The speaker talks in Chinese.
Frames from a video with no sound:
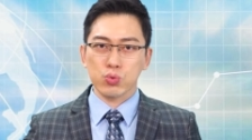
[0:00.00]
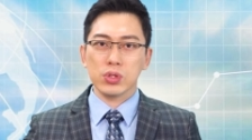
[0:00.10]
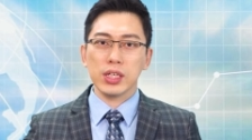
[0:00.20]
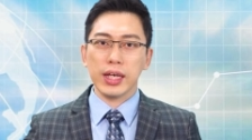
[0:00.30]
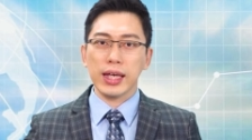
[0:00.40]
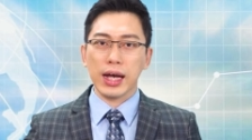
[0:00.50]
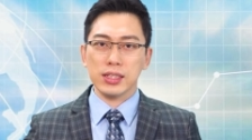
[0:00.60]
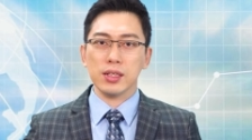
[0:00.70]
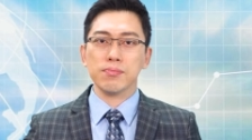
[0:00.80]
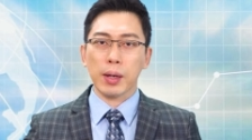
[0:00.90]
B A R
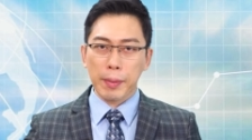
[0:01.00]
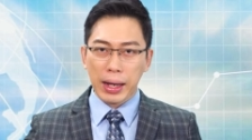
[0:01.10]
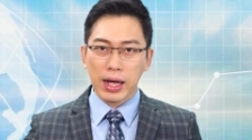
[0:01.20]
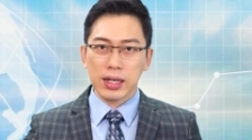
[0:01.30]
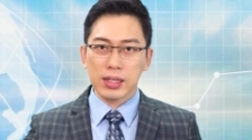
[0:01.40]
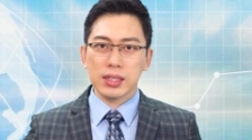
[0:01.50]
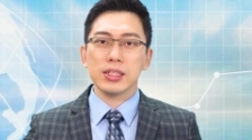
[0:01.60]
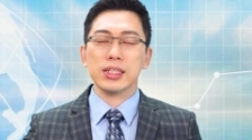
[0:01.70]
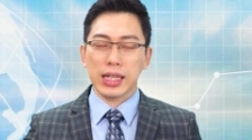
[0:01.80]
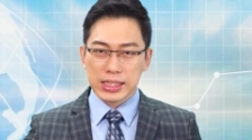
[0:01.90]
E N 八八八。
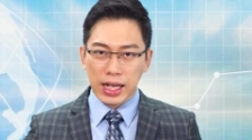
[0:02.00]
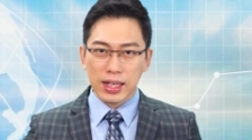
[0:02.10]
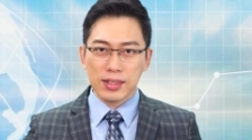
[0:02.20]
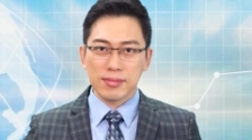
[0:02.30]
谢谢大家。